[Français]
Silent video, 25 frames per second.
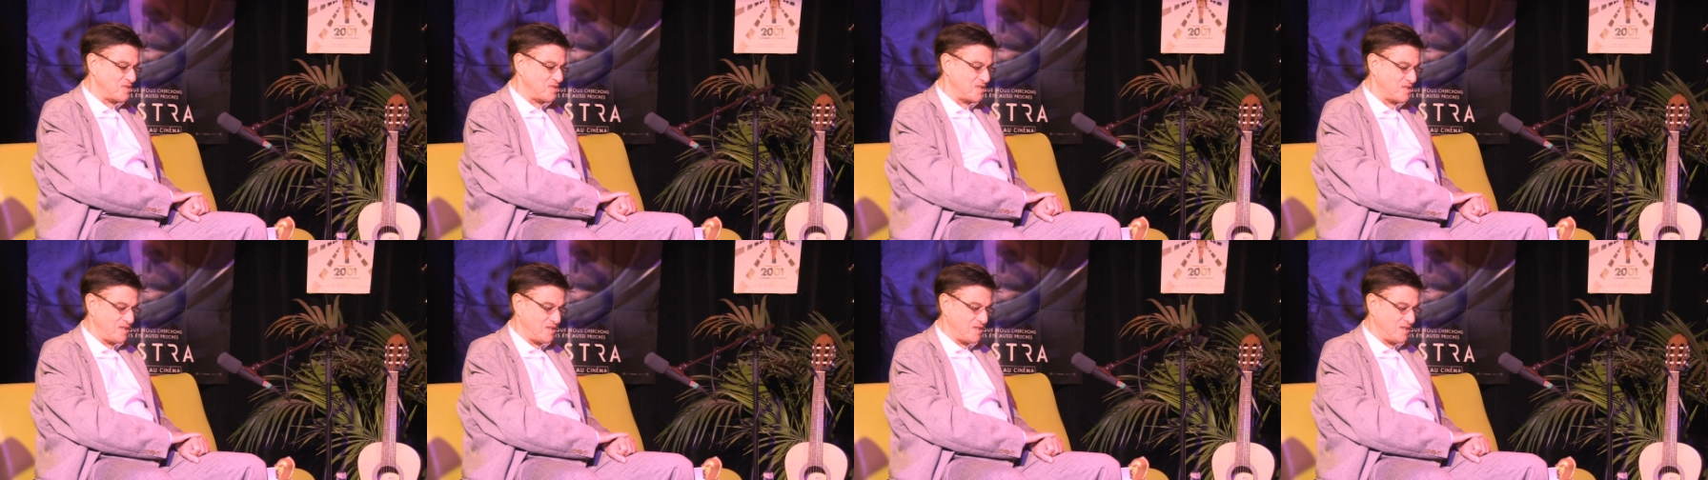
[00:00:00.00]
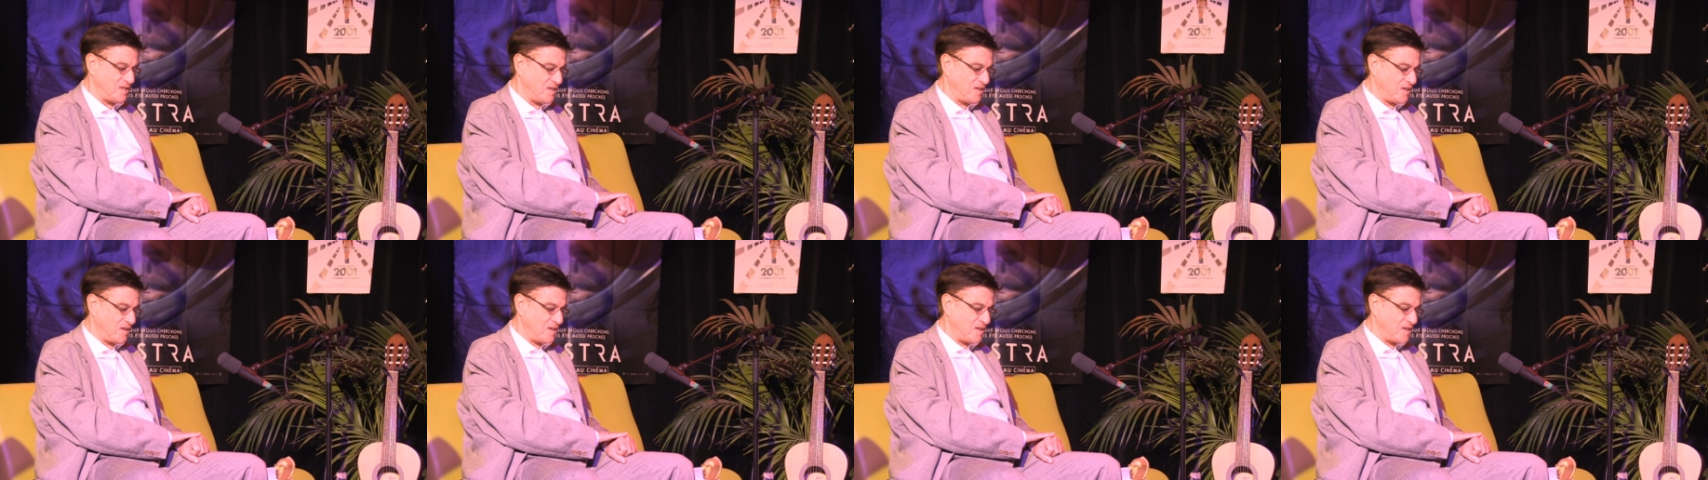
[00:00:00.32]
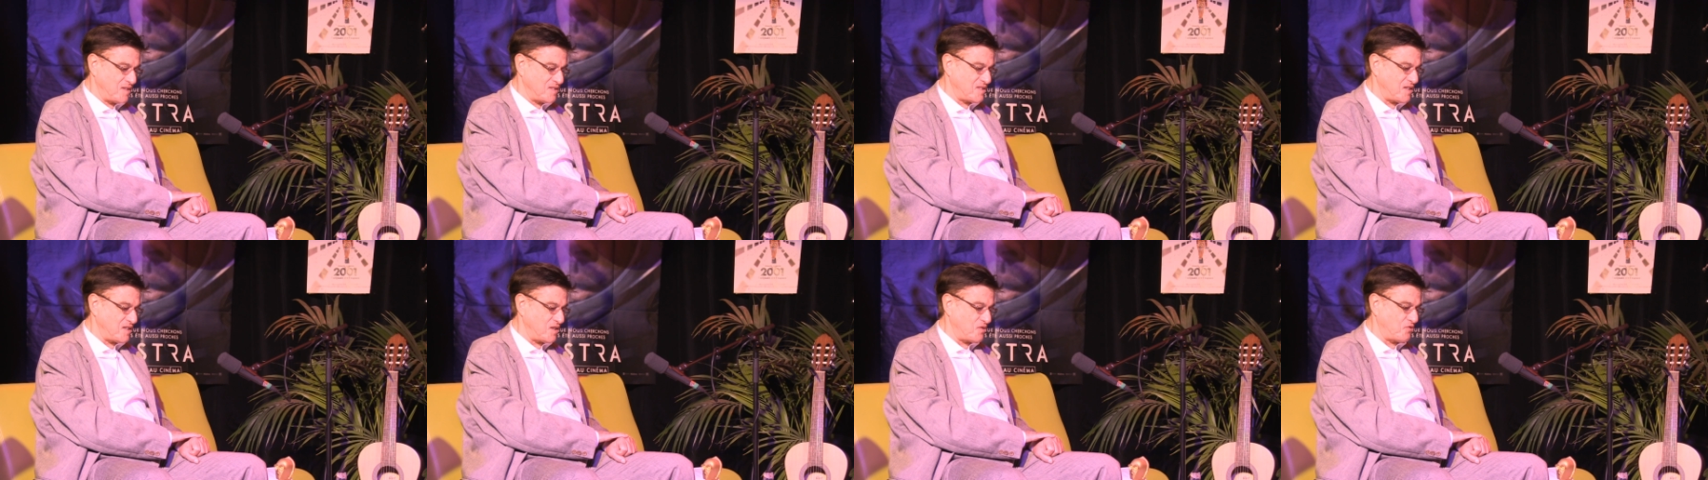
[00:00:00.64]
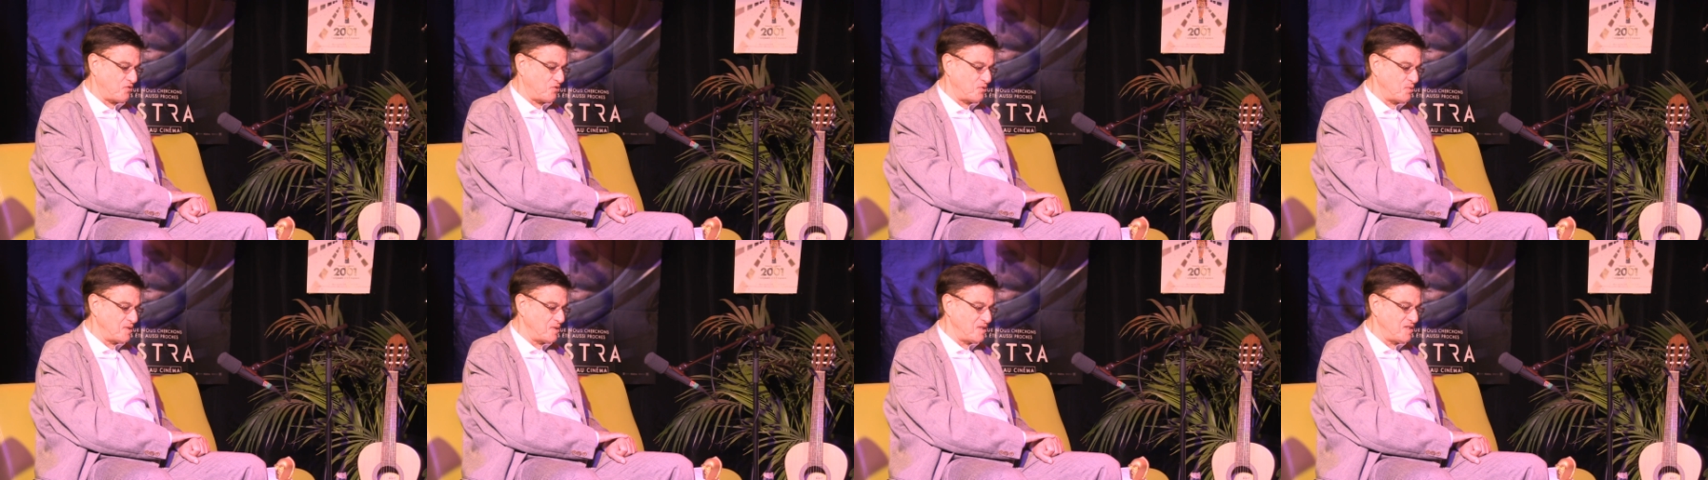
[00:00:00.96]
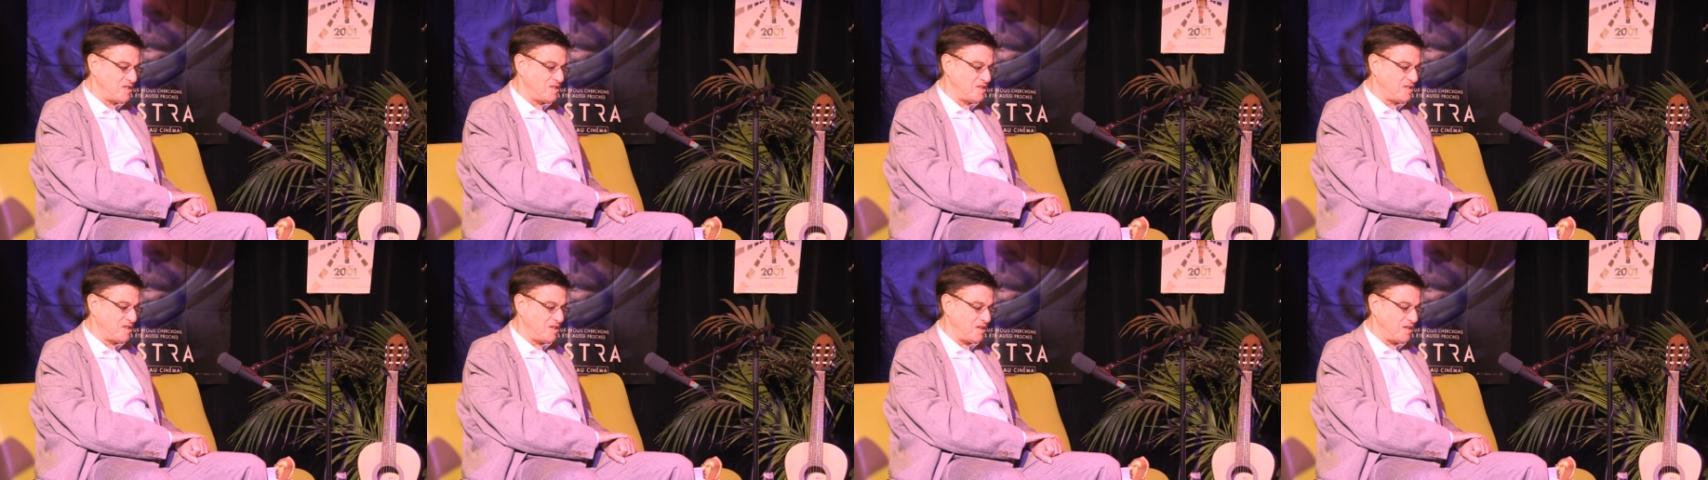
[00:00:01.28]
aussi, cette
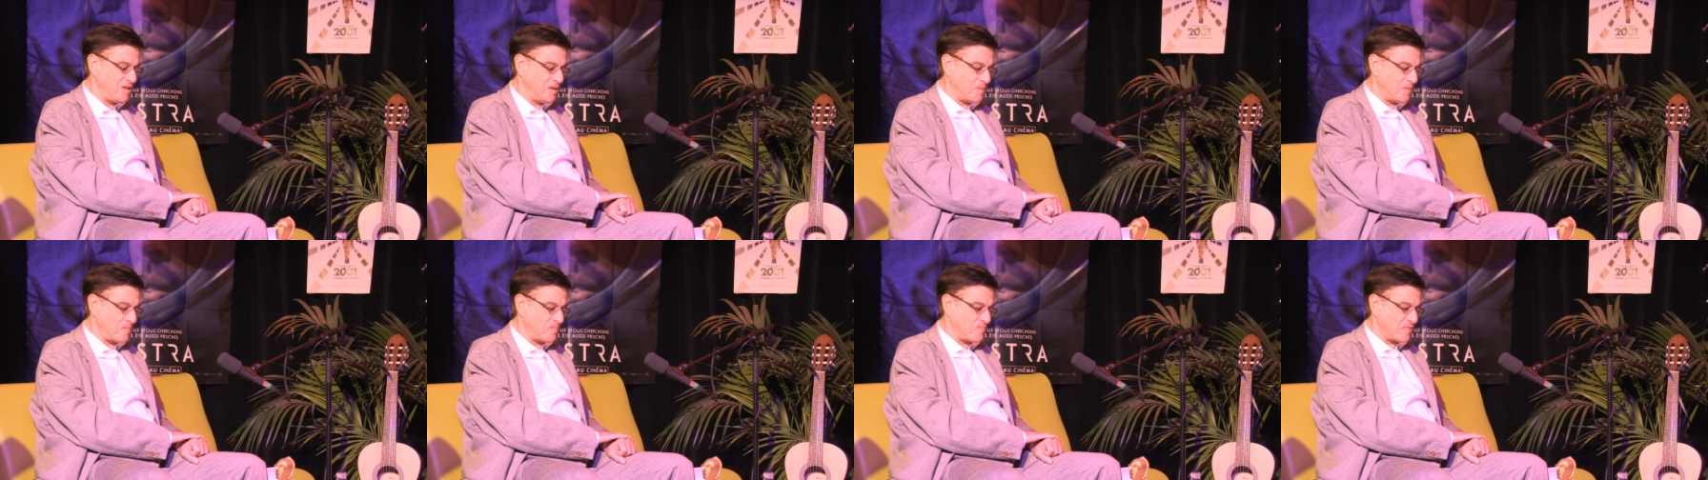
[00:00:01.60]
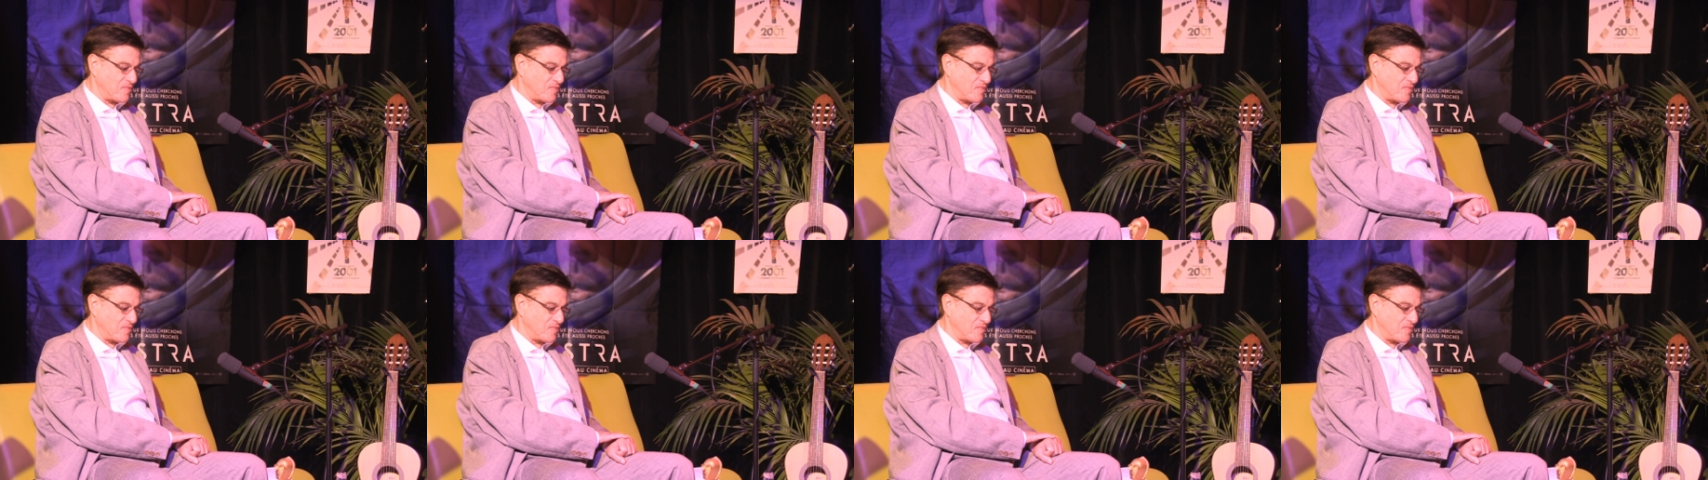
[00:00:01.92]
fluidité.